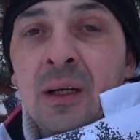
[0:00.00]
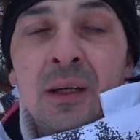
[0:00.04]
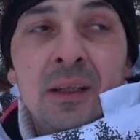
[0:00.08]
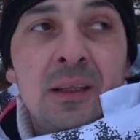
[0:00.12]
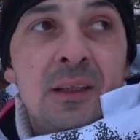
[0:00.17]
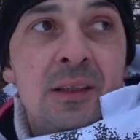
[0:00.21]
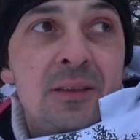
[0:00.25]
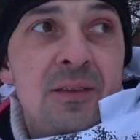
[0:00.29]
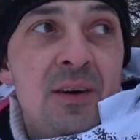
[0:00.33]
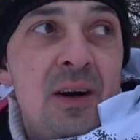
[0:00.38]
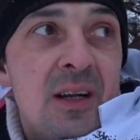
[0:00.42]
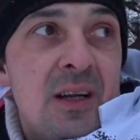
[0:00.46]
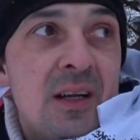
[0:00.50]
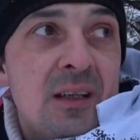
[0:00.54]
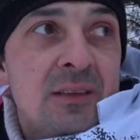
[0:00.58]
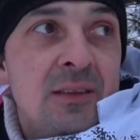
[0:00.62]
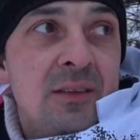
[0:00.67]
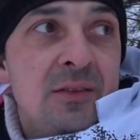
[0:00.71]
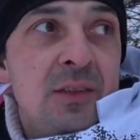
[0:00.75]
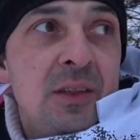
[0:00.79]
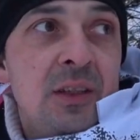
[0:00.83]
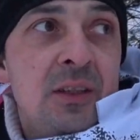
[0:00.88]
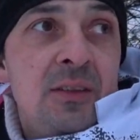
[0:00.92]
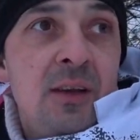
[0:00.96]
Два раза
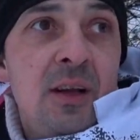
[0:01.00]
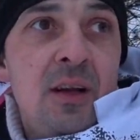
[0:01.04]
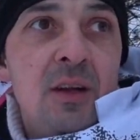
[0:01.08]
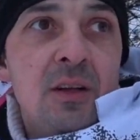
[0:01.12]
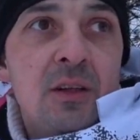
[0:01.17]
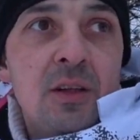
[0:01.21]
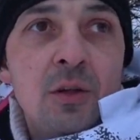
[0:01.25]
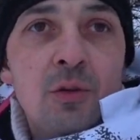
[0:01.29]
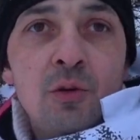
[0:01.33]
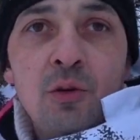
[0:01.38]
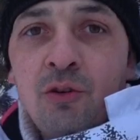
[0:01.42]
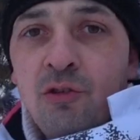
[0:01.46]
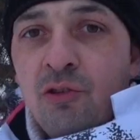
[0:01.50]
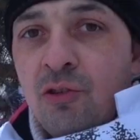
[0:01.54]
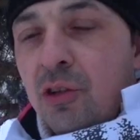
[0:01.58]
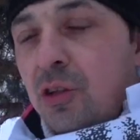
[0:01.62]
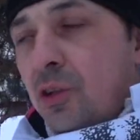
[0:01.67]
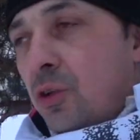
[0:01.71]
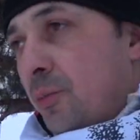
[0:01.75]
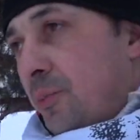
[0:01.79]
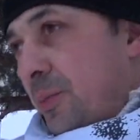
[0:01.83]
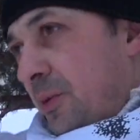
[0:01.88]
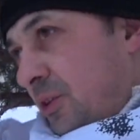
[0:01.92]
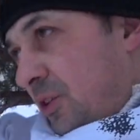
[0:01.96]
в неделю это точно
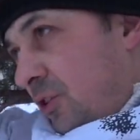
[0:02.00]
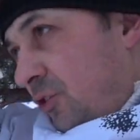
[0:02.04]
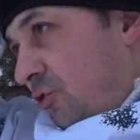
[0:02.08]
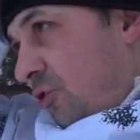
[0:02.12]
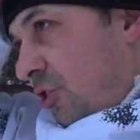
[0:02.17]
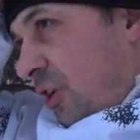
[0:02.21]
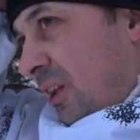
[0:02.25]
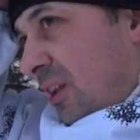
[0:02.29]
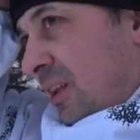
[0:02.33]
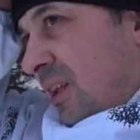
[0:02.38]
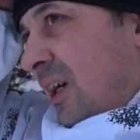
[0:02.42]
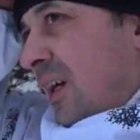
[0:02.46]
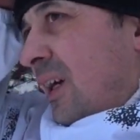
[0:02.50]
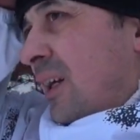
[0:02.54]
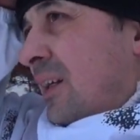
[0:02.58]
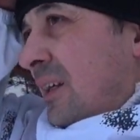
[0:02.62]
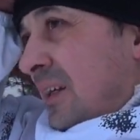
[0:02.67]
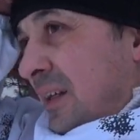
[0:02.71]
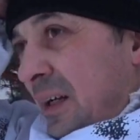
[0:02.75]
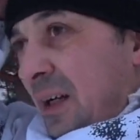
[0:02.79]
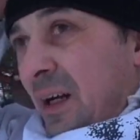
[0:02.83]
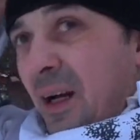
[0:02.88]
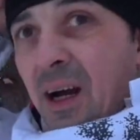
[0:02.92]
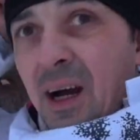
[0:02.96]
ее посещать, да?
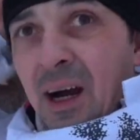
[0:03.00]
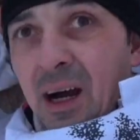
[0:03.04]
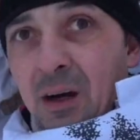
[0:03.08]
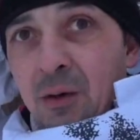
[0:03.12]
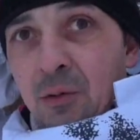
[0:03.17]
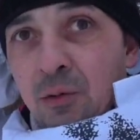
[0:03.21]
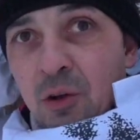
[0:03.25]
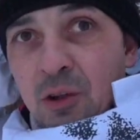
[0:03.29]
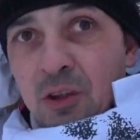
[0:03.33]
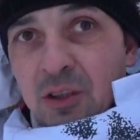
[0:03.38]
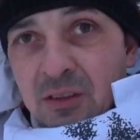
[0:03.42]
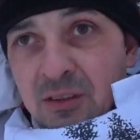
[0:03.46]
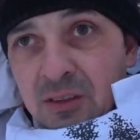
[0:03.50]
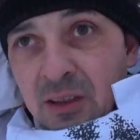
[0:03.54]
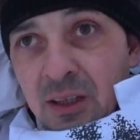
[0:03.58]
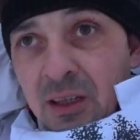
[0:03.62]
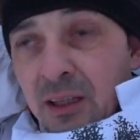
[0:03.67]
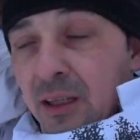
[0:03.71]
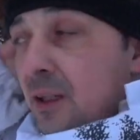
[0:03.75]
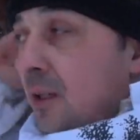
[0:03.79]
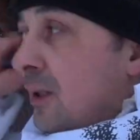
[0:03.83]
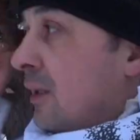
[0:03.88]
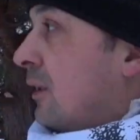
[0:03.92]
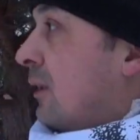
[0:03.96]
Охотиться.
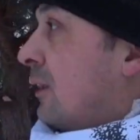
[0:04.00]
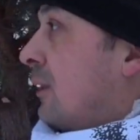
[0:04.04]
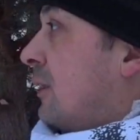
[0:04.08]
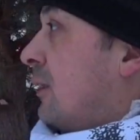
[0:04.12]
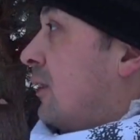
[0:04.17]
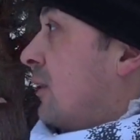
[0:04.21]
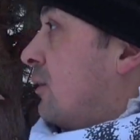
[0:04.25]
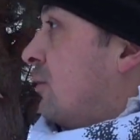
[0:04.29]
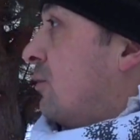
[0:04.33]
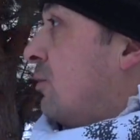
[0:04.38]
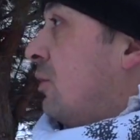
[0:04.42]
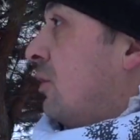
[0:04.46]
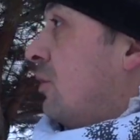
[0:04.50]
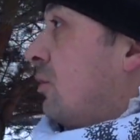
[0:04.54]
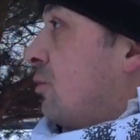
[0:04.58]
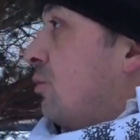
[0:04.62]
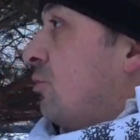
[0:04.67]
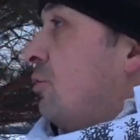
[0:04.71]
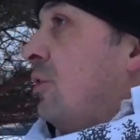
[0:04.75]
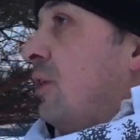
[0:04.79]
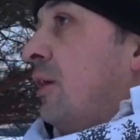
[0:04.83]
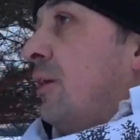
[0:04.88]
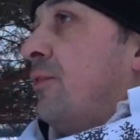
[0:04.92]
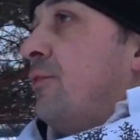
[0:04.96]
Ну, а,
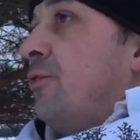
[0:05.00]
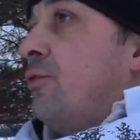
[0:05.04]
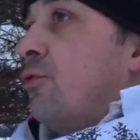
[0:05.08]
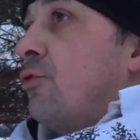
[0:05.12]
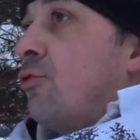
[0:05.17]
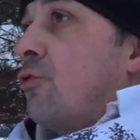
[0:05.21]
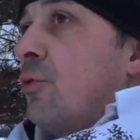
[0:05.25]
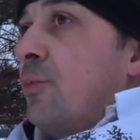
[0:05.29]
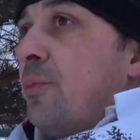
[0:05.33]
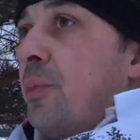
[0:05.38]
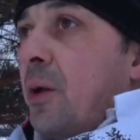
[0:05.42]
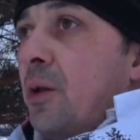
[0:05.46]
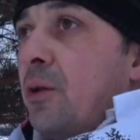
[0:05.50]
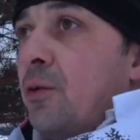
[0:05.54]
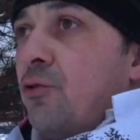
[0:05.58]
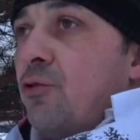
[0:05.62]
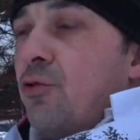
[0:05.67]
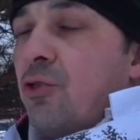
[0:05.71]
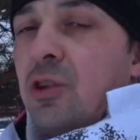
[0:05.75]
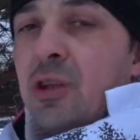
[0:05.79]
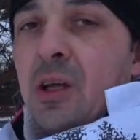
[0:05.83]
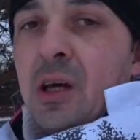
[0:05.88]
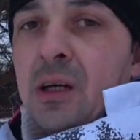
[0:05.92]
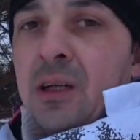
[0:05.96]
друзья, все, что
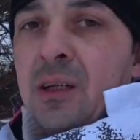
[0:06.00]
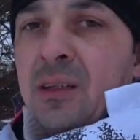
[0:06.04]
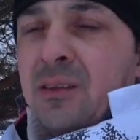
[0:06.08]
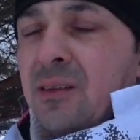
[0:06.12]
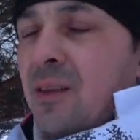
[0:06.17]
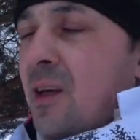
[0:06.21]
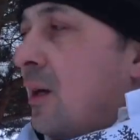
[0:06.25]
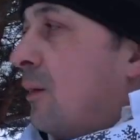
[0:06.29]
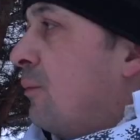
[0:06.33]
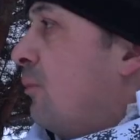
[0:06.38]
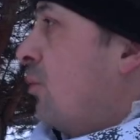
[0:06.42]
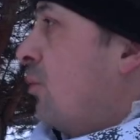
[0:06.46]
получится, как говорится, как